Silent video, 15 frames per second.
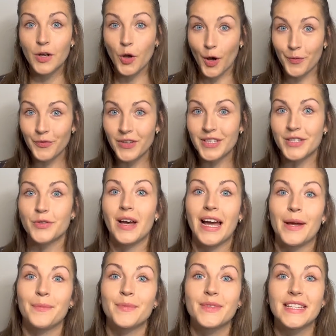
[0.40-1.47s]
Kommen wir zu
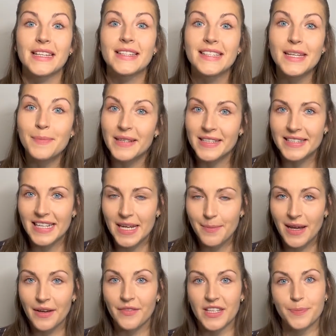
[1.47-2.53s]
einem sensiblen
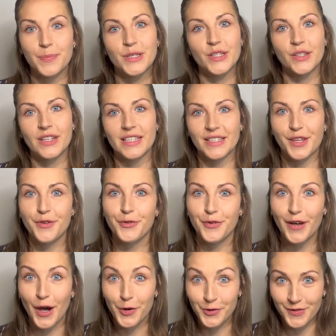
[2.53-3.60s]
Thema, was besonders die
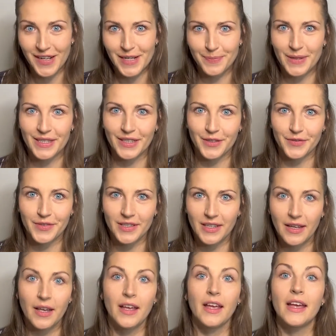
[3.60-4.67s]
Frauenwelt betrifft.
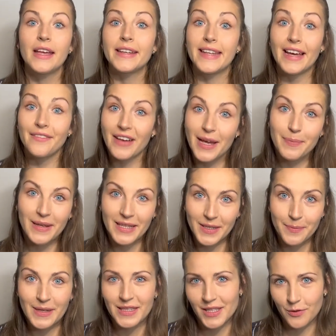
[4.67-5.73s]
Der weibliche
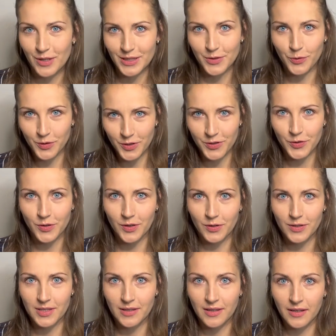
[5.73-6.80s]

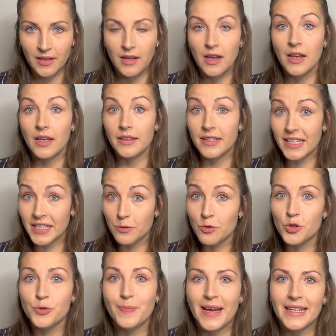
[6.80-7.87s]
Menstruationszyklus. Nicht nur
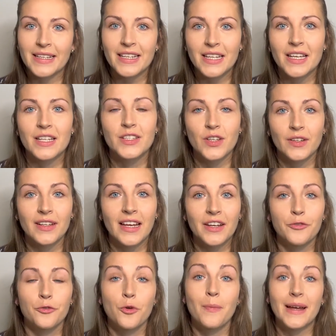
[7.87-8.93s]
spannend,
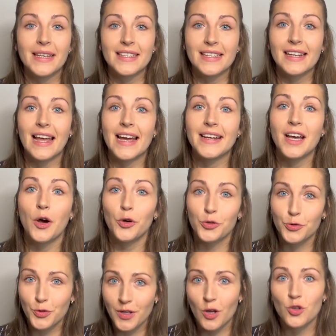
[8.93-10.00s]
sondern für manche leider auch
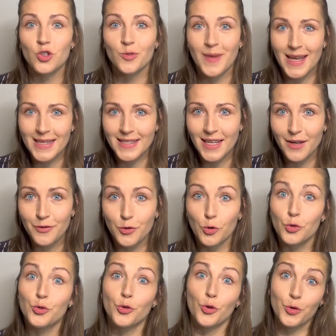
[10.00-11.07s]
durchaus schmerzhaft
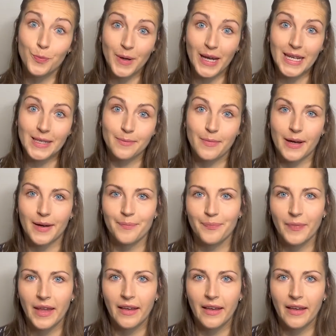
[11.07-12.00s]
und unberechenbar.